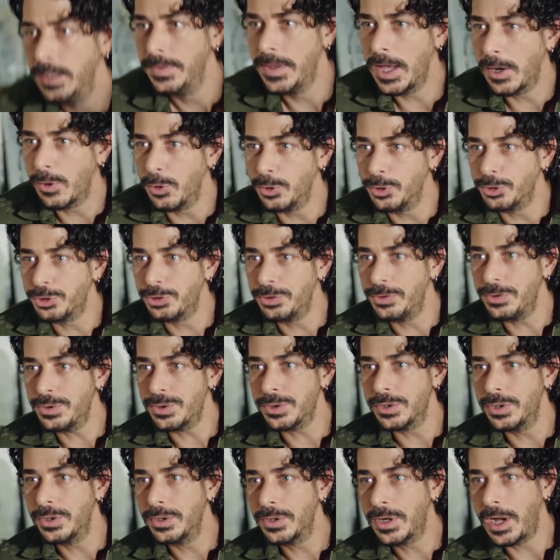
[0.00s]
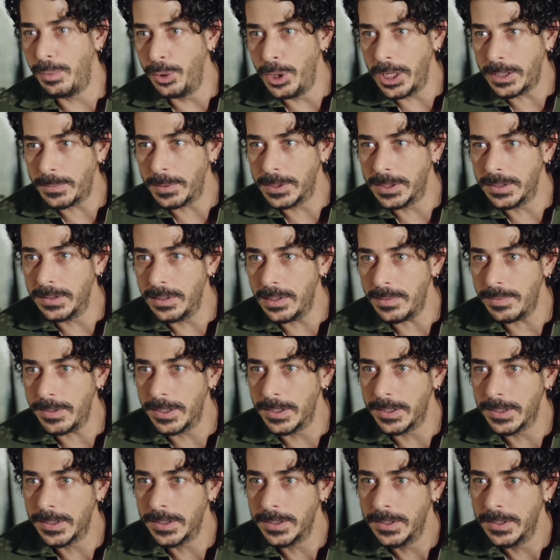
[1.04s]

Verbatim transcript: Ne konuştunuz? Kabul etmedin değil mi?